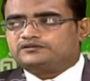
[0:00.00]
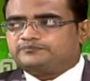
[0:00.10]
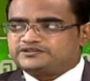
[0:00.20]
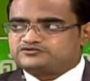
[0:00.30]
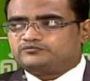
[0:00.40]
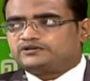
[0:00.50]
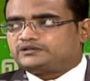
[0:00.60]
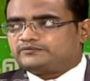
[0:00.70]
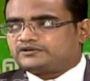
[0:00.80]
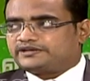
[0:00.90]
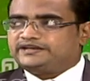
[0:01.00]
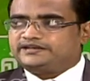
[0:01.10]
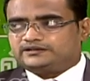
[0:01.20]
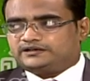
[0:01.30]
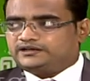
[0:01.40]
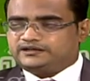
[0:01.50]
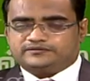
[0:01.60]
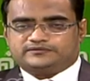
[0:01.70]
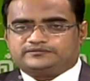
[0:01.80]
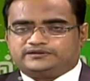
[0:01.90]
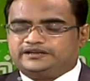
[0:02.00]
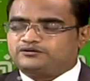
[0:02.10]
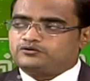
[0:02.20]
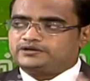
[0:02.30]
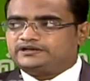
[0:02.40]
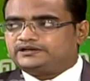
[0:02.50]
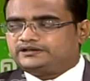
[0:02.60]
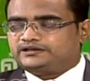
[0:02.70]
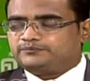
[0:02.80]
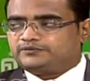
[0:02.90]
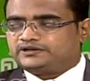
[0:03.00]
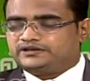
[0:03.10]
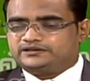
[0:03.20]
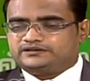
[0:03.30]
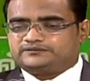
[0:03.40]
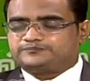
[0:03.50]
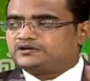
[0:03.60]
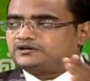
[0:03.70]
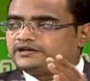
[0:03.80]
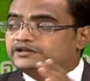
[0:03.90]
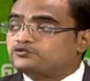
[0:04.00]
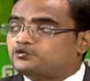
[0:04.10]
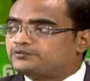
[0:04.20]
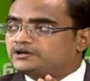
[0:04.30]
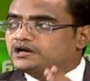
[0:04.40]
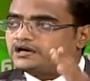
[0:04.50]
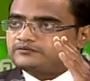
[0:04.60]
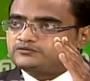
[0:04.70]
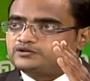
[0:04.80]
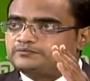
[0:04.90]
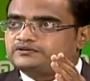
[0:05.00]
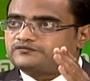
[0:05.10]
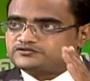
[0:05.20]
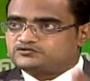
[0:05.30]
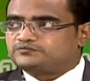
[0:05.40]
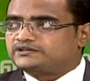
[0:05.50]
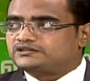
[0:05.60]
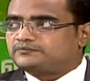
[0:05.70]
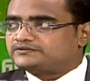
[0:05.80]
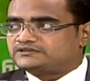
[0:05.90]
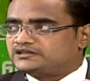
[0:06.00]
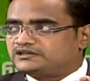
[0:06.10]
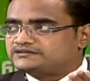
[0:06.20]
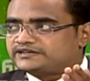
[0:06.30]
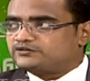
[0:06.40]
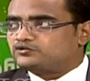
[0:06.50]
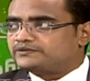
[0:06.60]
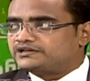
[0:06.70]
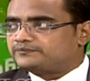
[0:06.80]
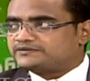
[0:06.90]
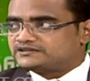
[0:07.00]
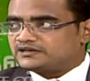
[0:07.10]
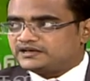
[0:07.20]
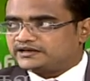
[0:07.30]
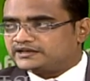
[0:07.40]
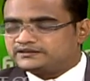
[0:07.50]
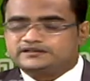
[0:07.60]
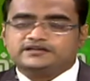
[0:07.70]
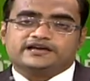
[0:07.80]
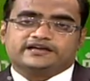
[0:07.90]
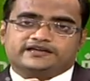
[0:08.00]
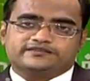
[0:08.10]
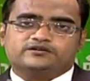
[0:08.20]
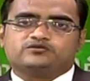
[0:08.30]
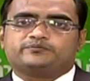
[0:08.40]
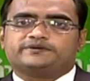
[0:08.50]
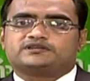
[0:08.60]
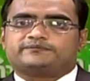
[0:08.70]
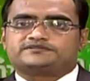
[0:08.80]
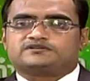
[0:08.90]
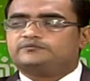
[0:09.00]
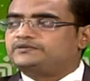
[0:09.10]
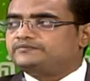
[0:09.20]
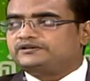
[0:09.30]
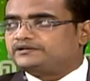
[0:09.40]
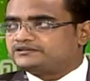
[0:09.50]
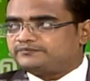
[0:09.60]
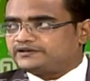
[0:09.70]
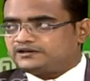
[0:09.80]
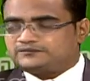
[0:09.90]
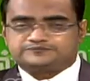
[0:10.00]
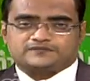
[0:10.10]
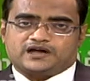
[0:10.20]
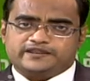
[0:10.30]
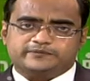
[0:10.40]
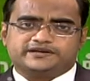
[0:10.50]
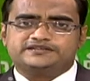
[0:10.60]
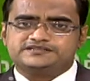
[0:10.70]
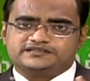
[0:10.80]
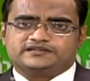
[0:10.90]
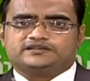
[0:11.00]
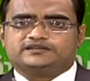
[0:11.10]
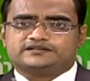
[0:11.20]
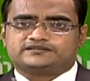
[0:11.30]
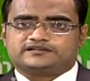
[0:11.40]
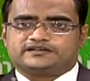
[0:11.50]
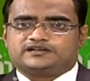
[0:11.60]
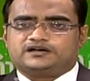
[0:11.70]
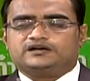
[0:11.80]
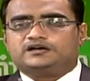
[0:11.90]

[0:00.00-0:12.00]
வந்து ப்ளஸ் டூ முடித்த மாணவர்கள் எனி எனி எனி கோ எனி எனி டிப்ளோ எனி இது எனி குரூப் அதாவது குறிப்பாக வந்து ஃபஸ்ட் குரூப் தான் எடுத்த பசங்க தான் செகண்ட் குரூப் தான் எடுத்த பசங்கள்லாம் கிடையாது எந்த குரூப் எடுத்த பசங்களும் பிபிஏ எடுத்து படிக்கலாம் அதே மாதிரி இன்ஜினியர் இது எடுத்துக்கிட்டிங்கன்னா